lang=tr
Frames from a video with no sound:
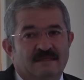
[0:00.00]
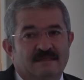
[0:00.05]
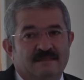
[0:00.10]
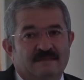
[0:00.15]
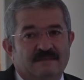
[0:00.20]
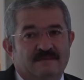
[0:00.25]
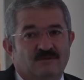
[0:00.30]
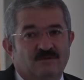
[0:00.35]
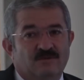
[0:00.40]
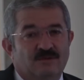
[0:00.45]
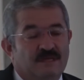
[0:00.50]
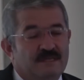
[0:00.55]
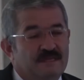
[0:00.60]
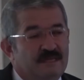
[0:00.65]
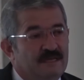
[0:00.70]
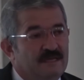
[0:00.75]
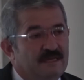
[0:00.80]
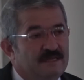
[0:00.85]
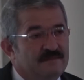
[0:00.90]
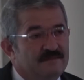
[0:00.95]
e,
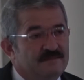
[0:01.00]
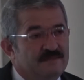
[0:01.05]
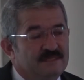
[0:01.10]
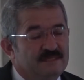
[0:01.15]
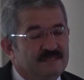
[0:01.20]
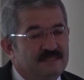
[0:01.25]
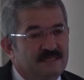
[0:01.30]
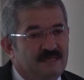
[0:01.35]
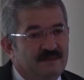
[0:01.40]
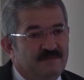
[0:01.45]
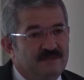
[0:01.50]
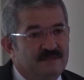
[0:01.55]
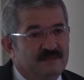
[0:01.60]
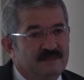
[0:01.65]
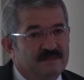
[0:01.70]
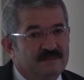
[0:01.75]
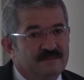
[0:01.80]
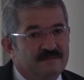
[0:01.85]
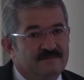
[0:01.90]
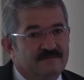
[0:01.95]
odada biz yine
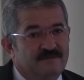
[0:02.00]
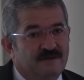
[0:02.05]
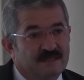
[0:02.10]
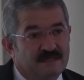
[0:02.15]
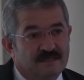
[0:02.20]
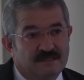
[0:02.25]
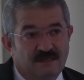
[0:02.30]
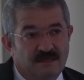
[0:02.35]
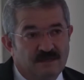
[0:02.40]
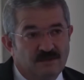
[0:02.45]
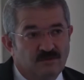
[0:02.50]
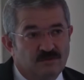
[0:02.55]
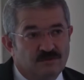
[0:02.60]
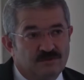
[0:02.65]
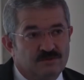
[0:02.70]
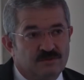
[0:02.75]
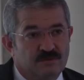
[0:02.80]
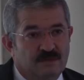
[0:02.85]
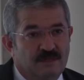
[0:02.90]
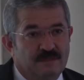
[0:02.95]
bir farkındalık
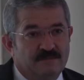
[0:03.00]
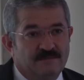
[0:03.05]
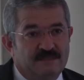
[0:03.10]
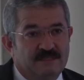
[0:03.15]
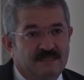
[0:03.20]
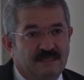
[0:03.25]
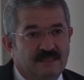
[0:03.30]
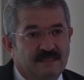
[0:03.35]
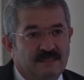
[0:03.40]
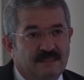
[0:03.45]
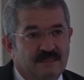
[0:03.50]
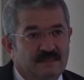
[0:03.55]
oluşturalım istedik.